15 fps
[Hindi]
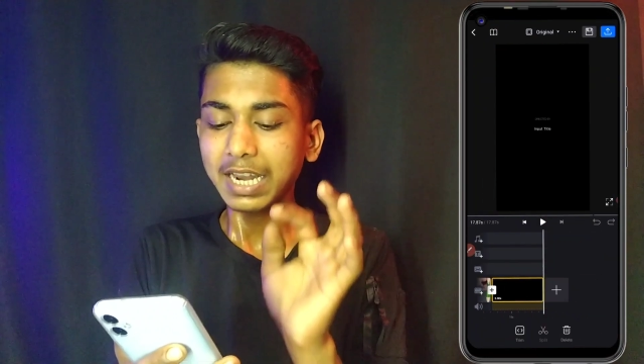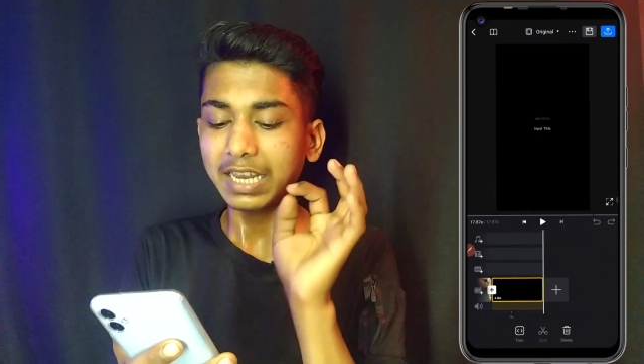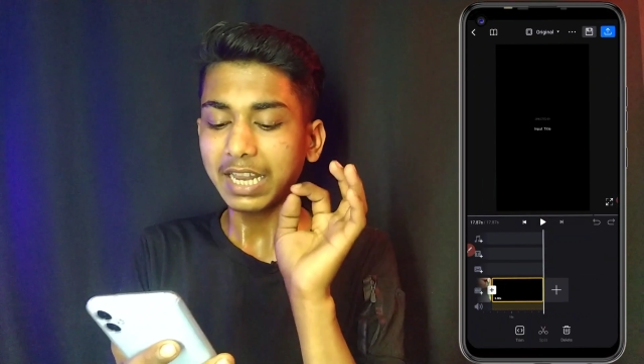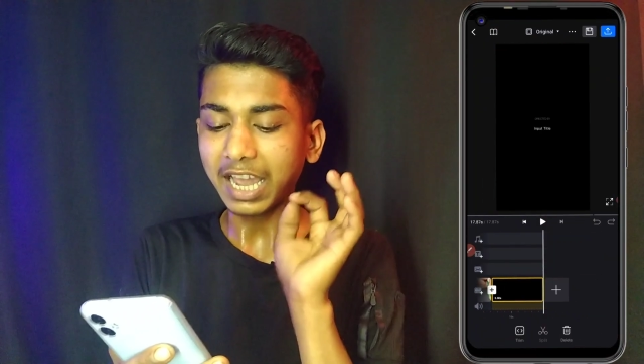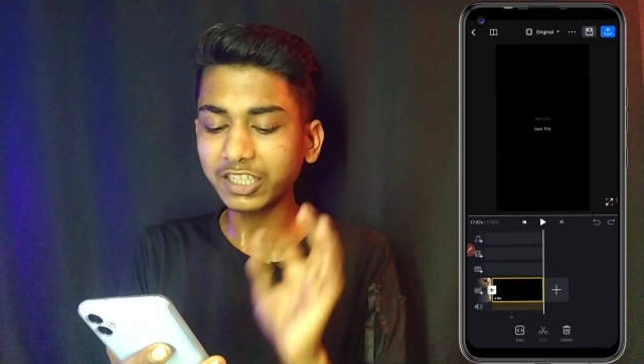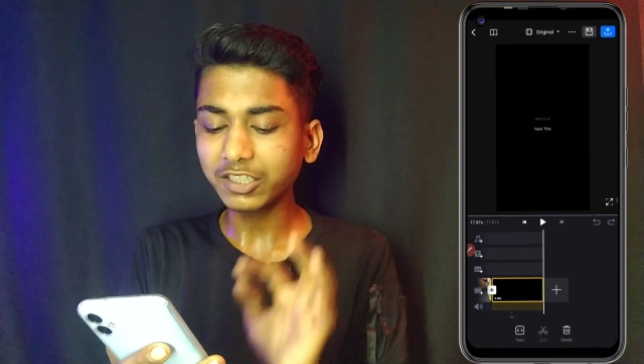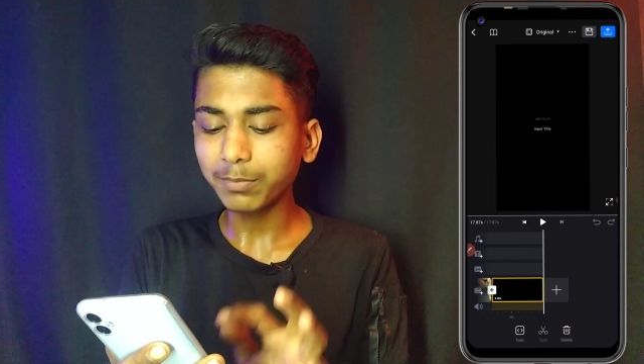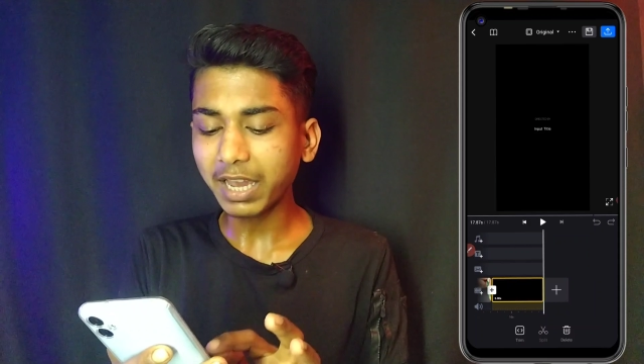
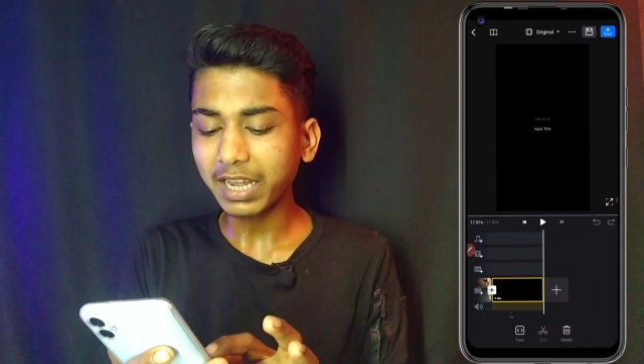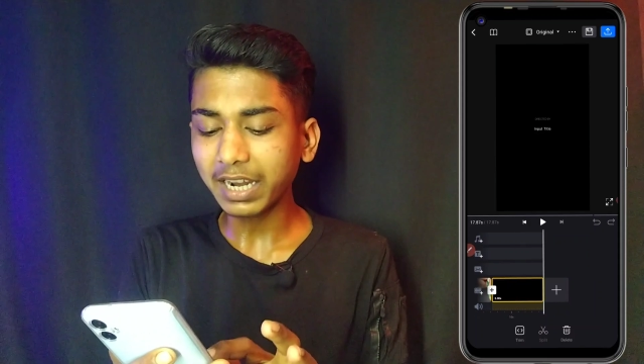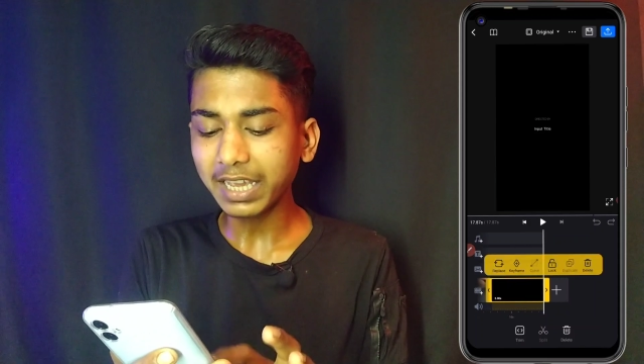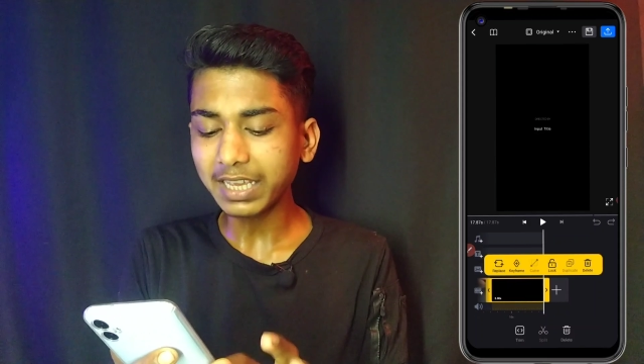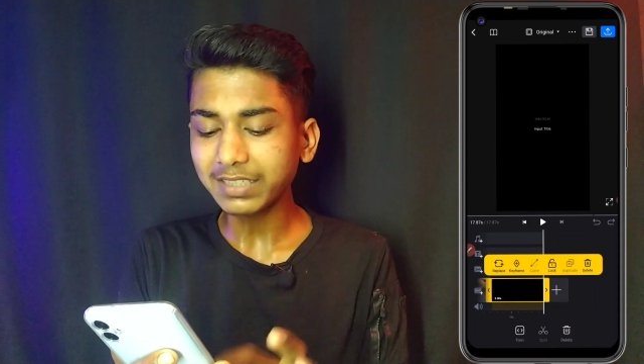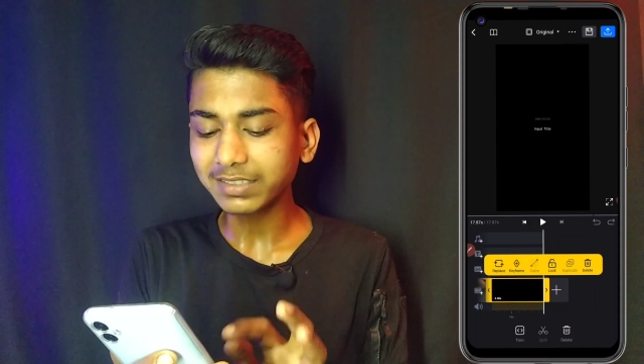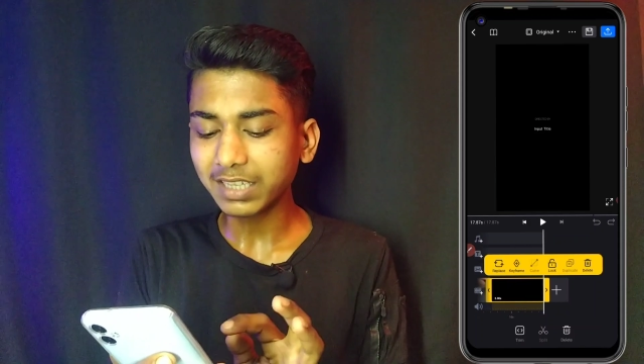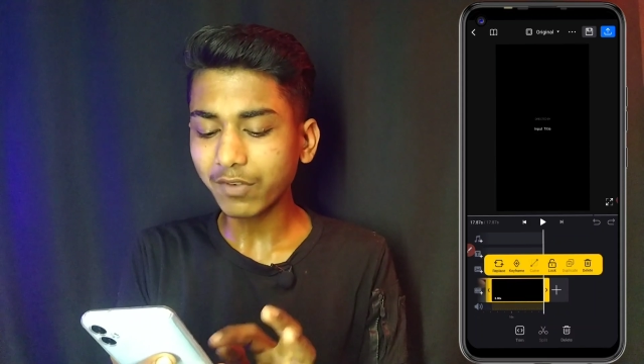लास्ट में आना
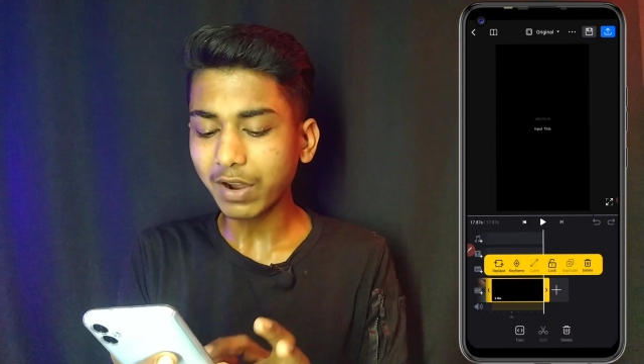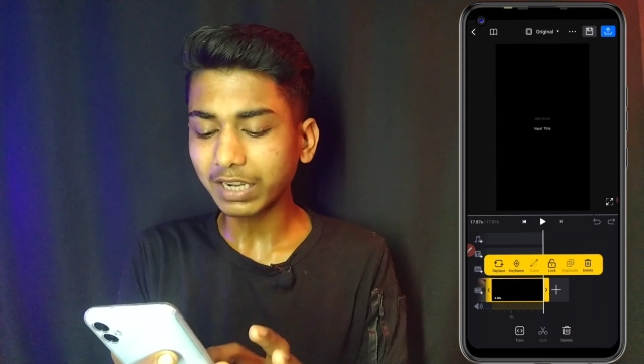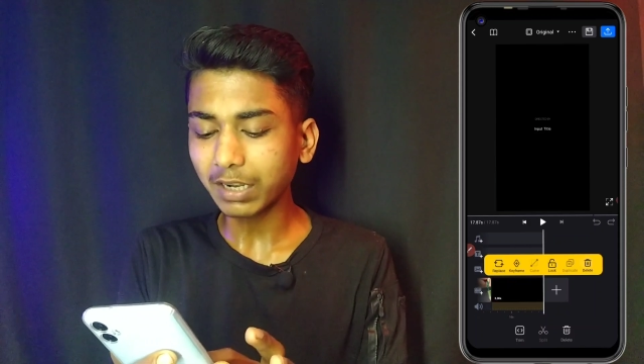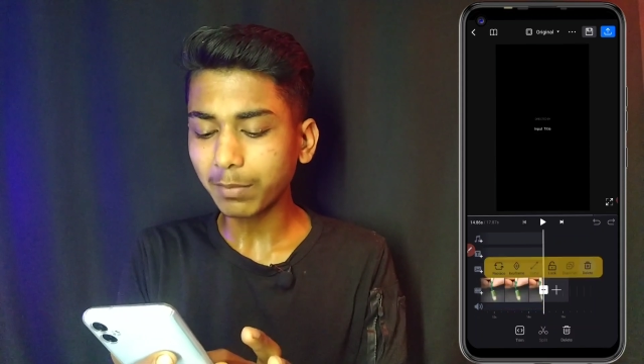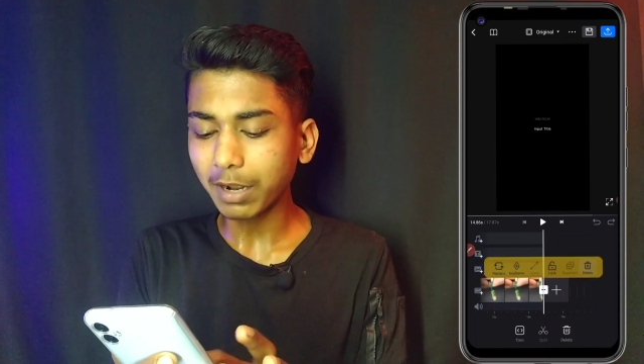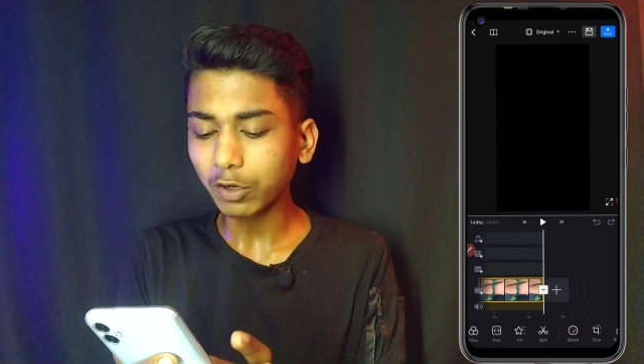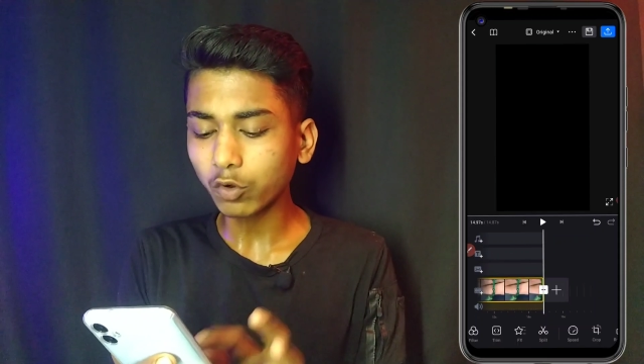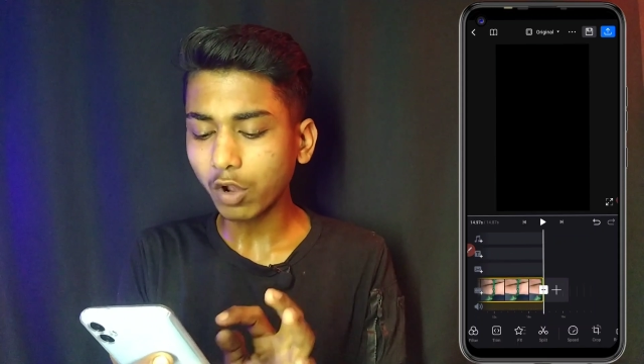है इसके
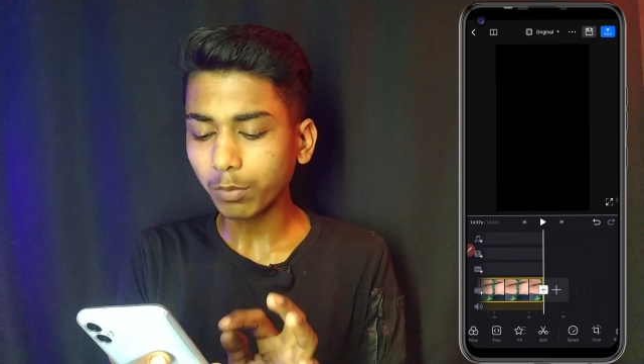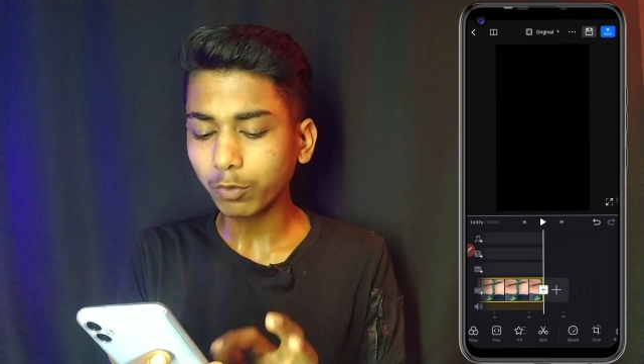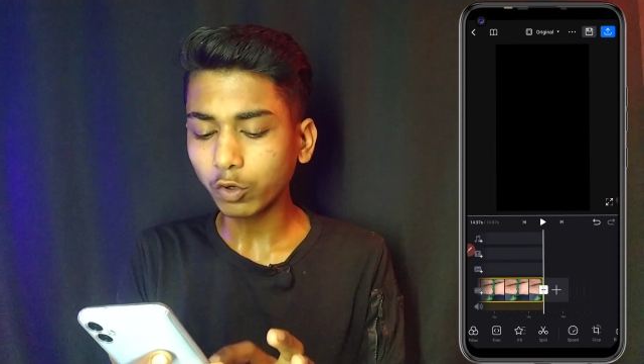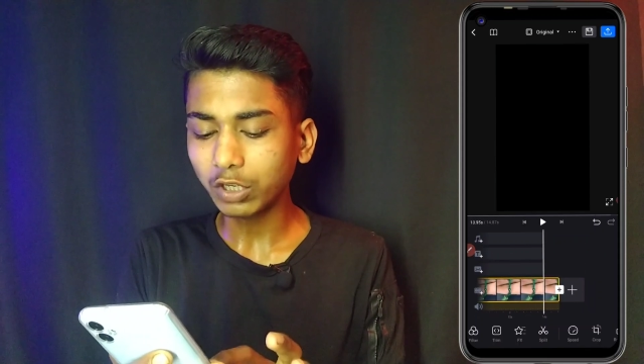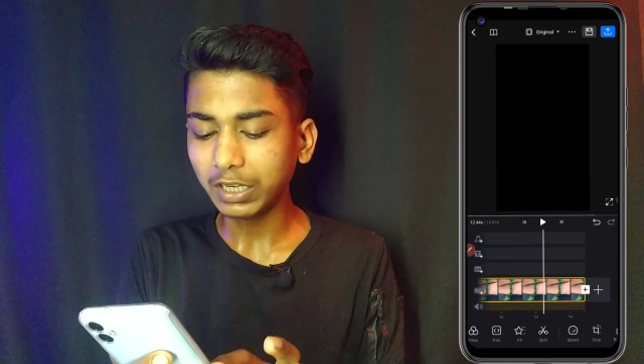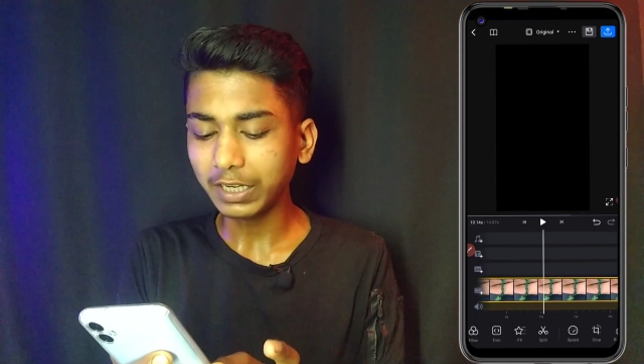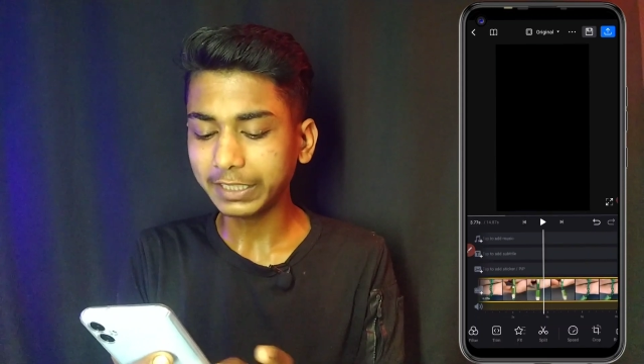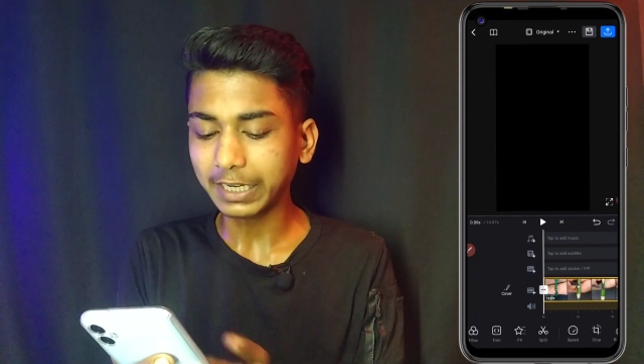वाटर मार्क को आपको
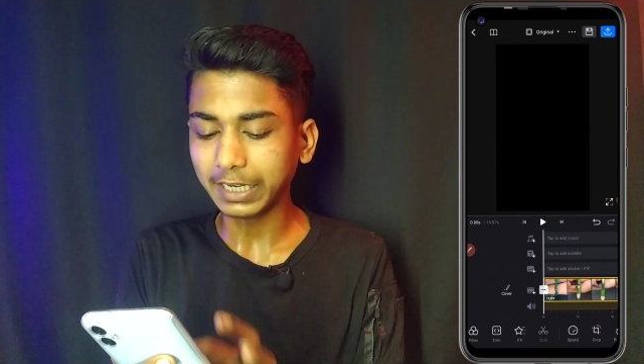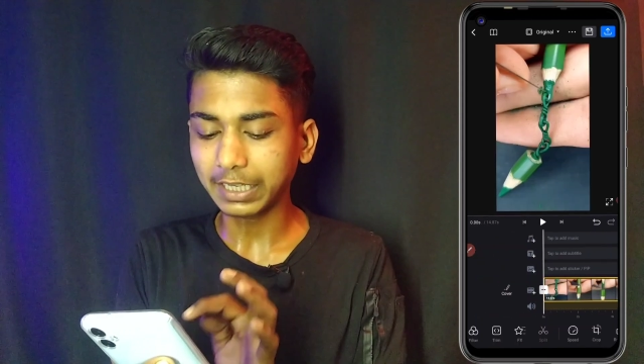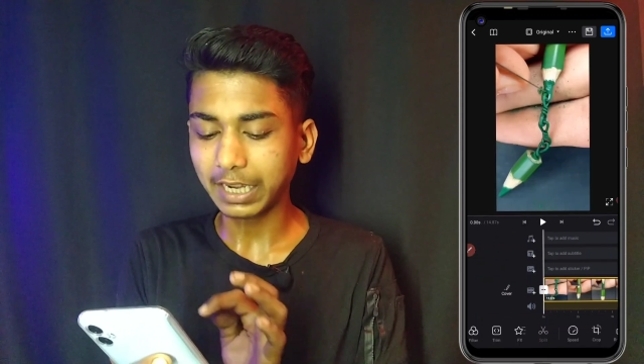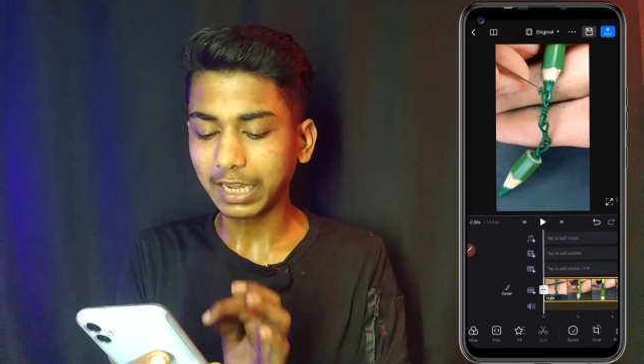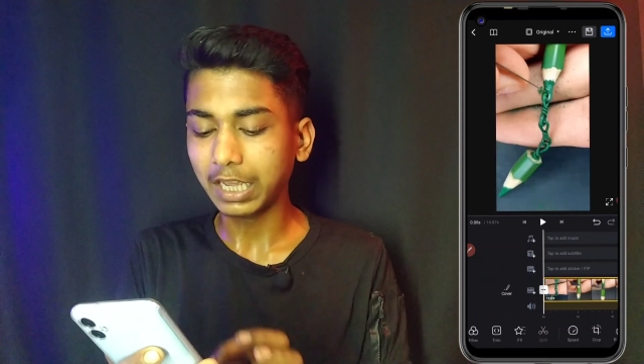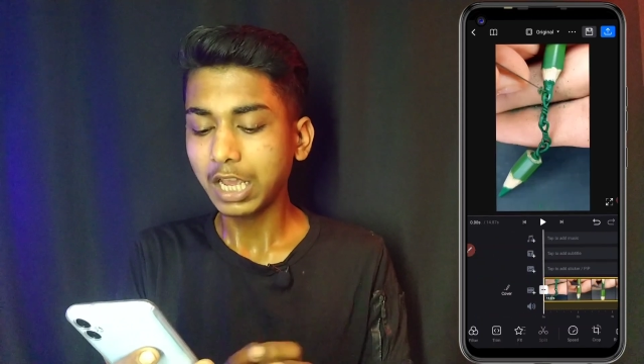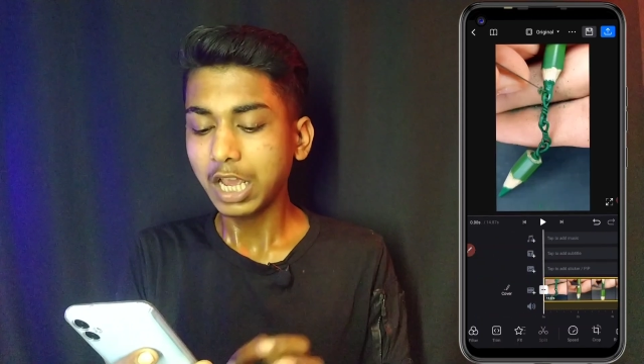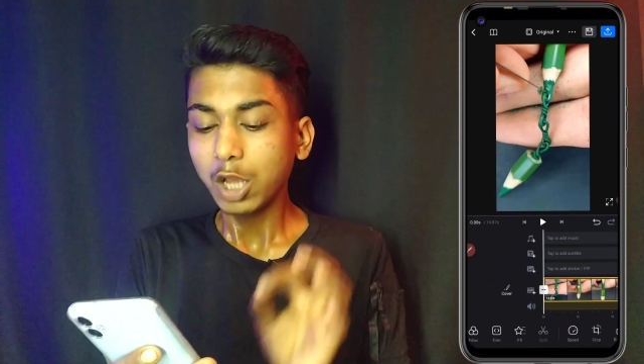डिलीट कर देना
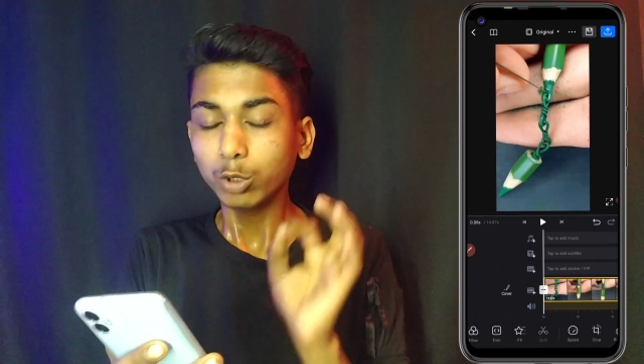है